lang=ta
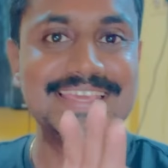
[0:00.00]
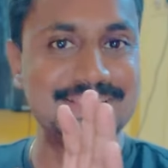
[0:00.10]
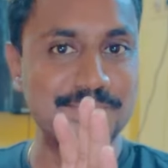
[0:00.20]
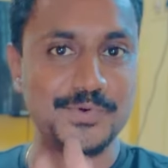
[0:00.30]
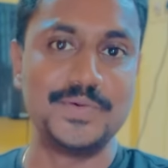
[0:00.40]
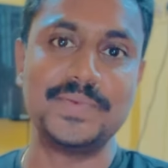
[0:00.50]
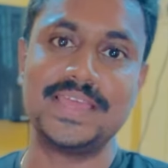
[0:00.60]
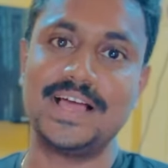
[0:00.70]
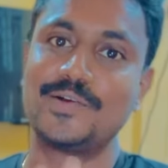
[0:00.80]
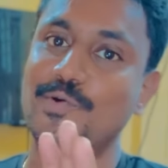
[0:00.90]
இது
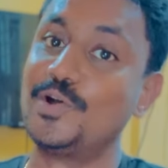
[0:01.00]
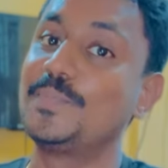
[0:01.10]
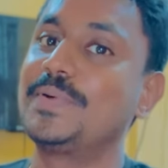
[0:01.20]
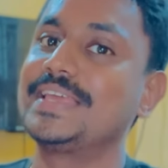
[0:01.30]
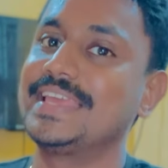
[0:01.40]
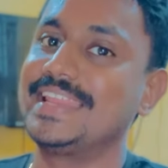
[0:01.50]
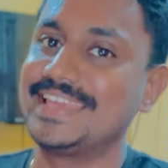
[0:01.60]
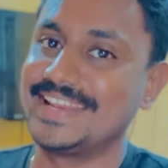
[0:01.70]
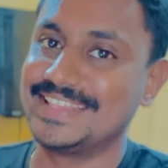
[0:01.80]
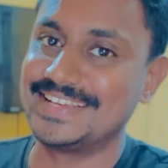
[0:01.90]
முழுமையா கொழுப்பை
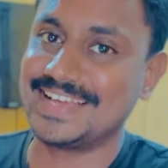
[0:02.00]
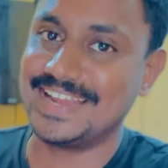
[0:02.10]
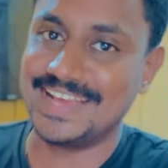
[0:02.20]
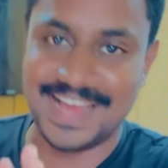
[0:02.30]
எரிக்கிறதுக்கான